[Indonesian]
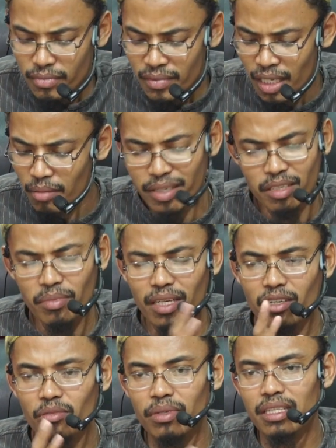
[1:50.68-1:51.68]
nah
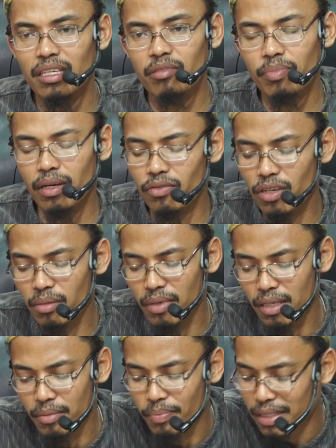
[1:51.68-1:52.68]
bagaimana komentar para
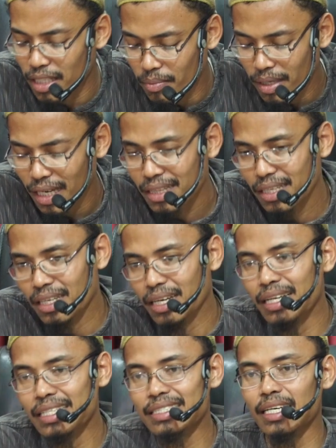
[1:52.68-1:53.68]
ulama? Pertama kaitan
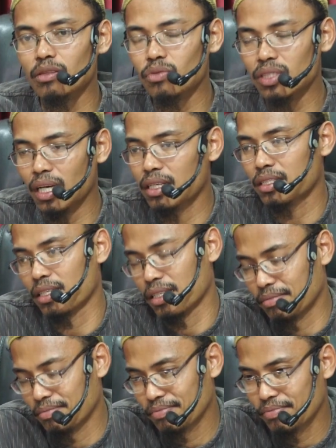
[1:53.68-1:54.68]
dengan status hadis
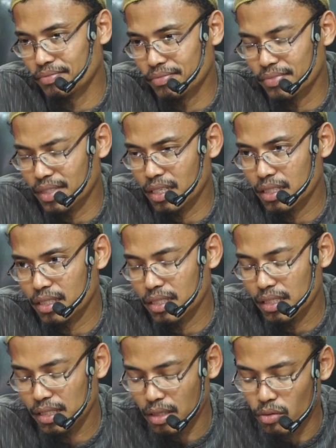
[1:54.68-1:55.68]
ini. Ya,
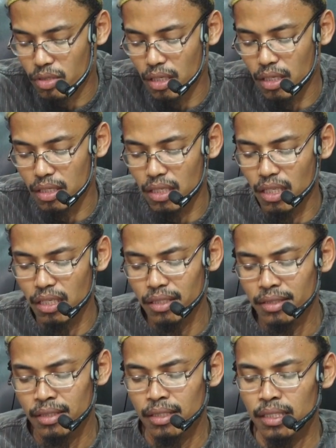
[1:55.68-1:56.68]
status hadis
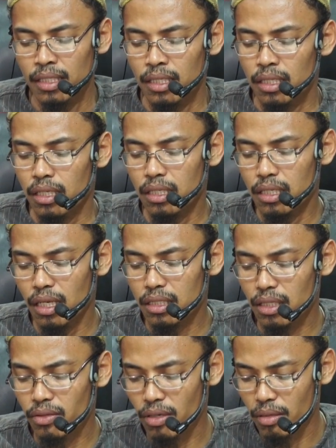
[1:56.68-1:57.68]
ini
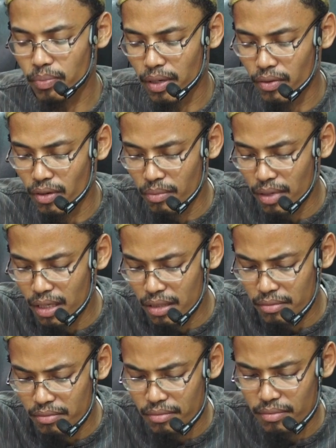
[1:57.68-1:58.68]
dijelaskan oleh para
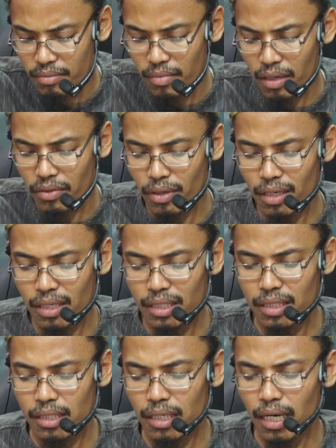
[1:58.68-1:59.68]
ulama
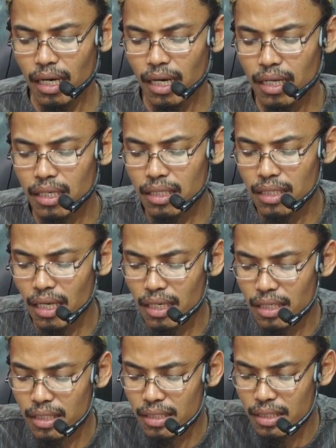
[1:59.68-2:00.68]
bahwa
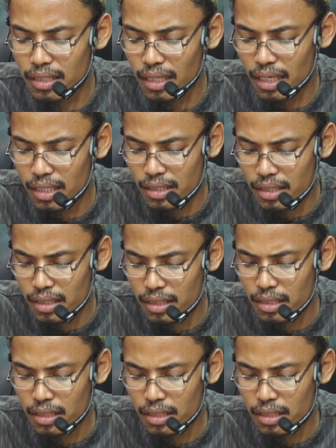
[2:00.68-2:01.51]
hadis-hadis yang